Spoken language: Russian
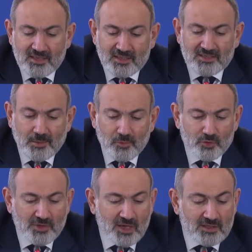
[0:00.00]
не
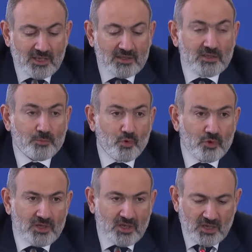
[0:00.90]
соблюдает эти
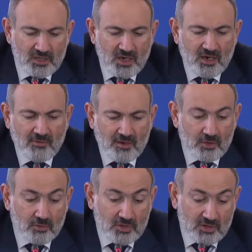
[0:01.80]
пункты и
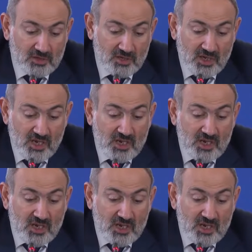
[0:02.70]
договоренности.